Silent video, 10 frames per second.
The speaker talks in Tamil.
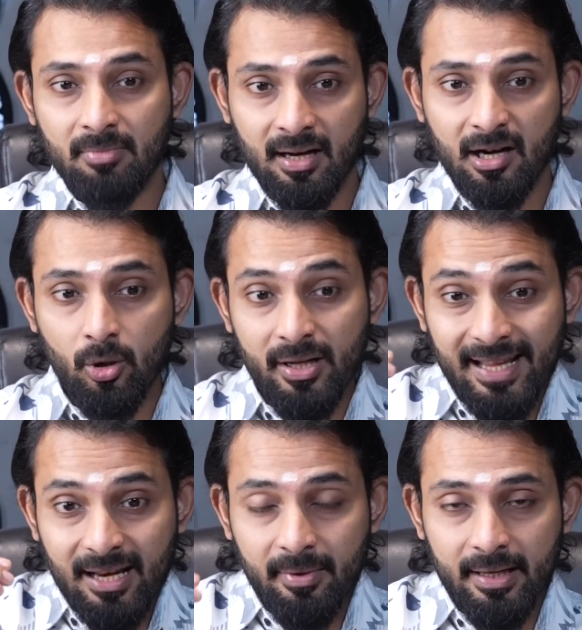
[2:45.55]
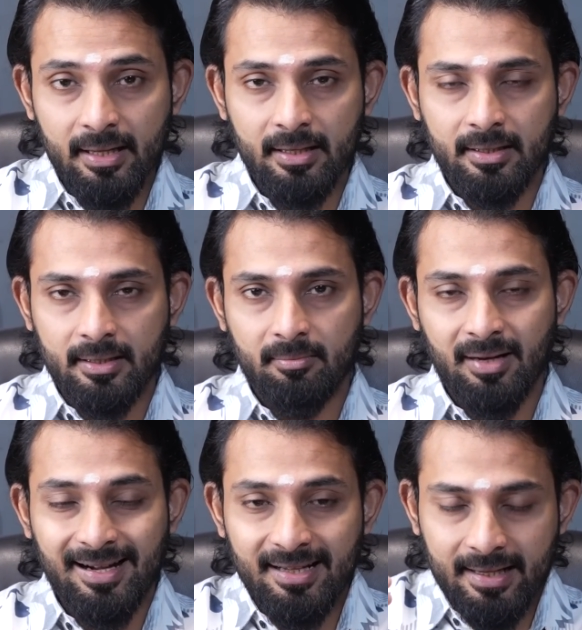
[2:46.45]
மக்களோட நிலைமை என்ன இருக்குது
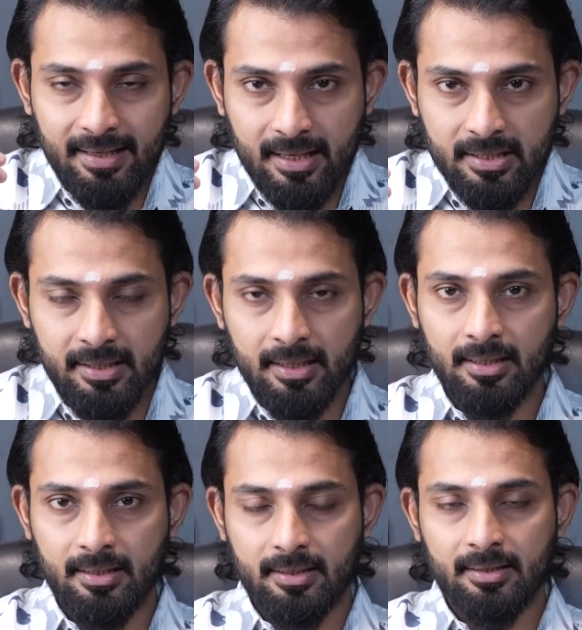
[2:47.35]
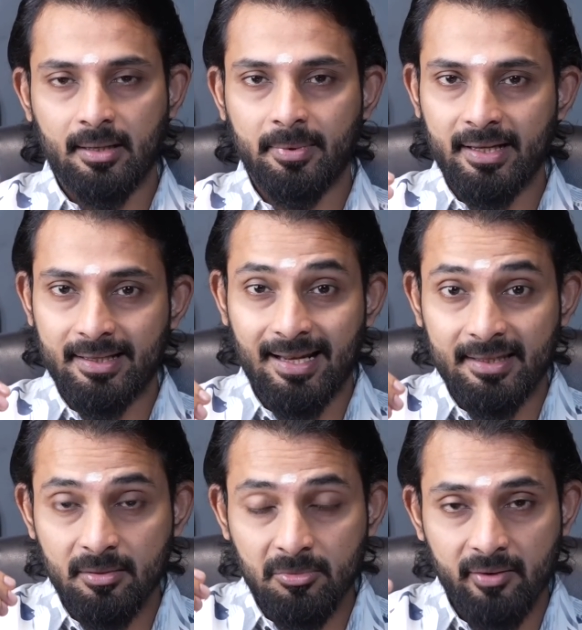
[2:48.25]
மக்களுக்கு என்ன கஷ்டங்கள் இருக்குது அப்படிங்கிறது
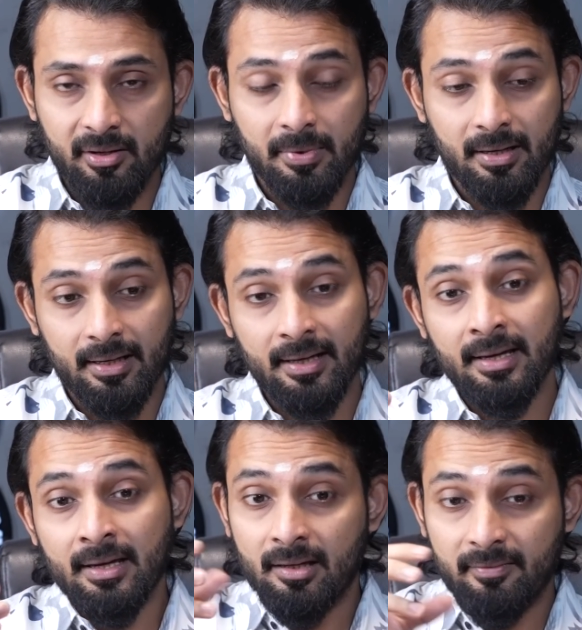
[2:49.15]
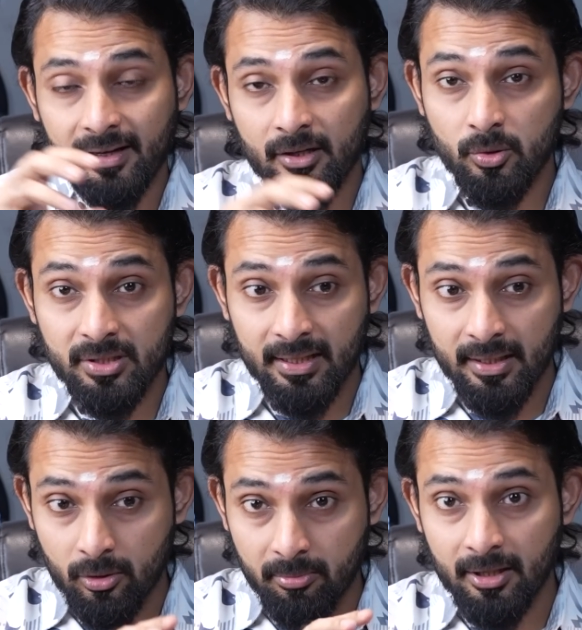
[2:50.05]
எல்லாத்தையும் கவர் பண்ணுறாங்க இன்ஃபேக்ட் நியூஸ் எயிட்டின் ஒரு